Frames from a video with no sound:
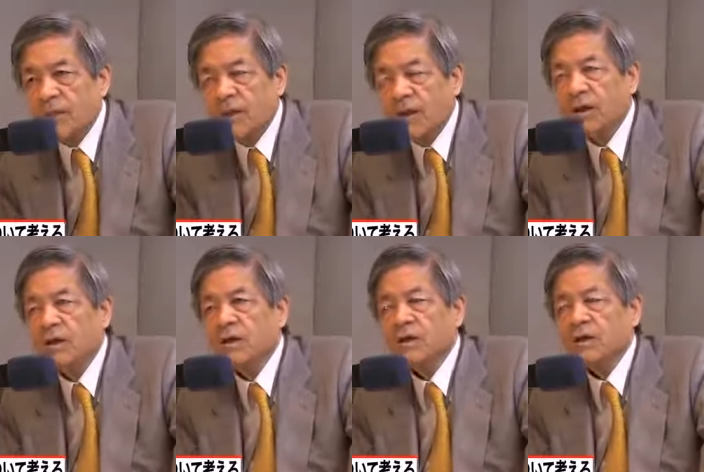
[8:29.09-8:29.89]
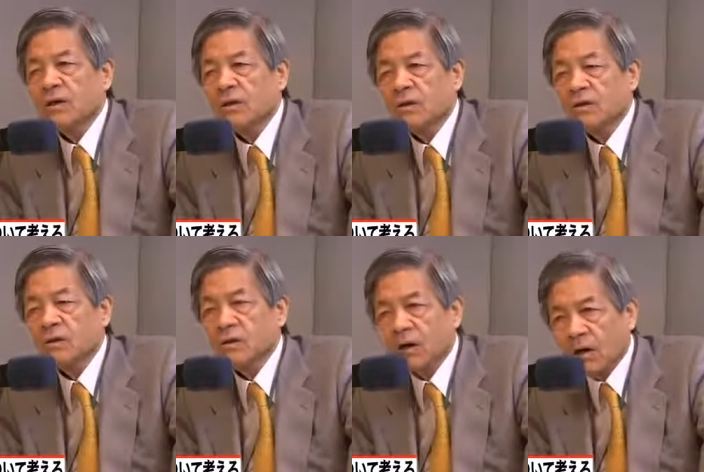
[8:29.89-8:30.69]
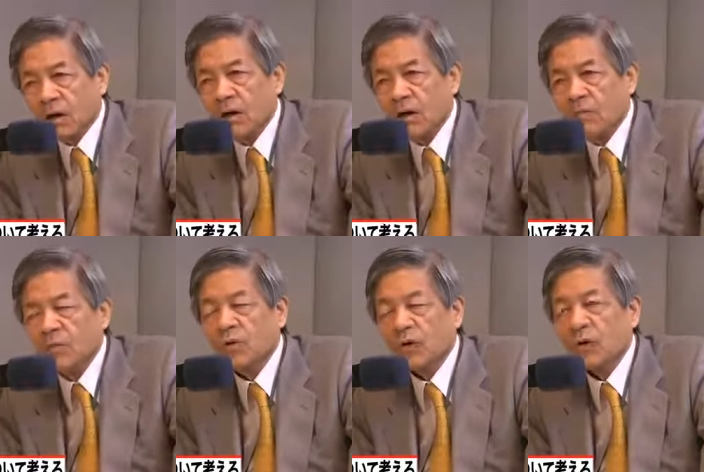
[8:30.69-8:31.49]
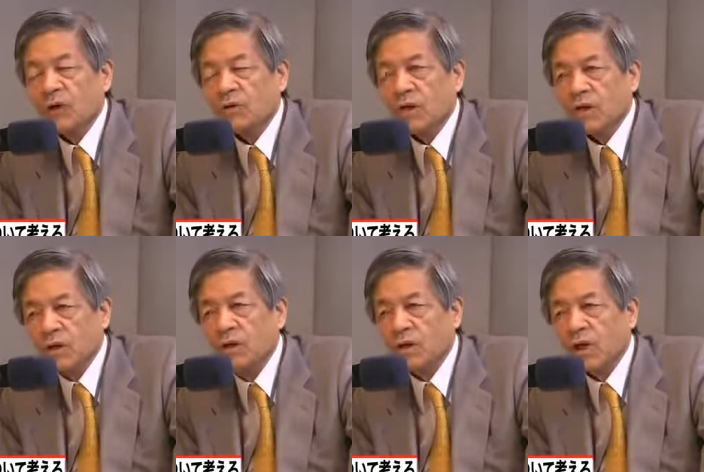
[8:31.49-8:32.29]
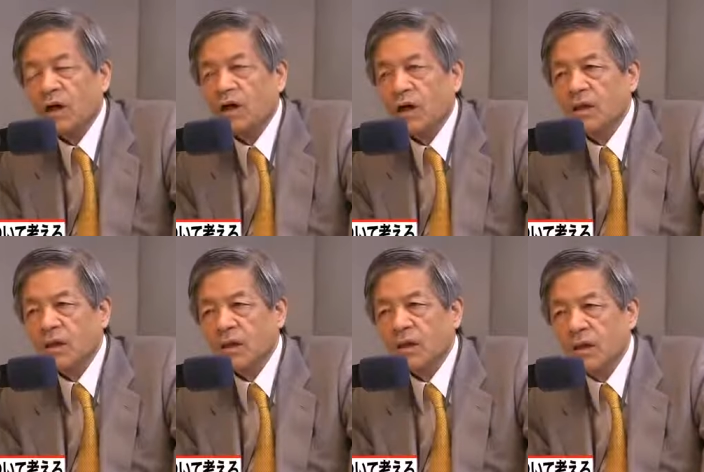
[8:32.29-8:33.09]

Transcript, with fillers: ね、だから僕は簡単に会見に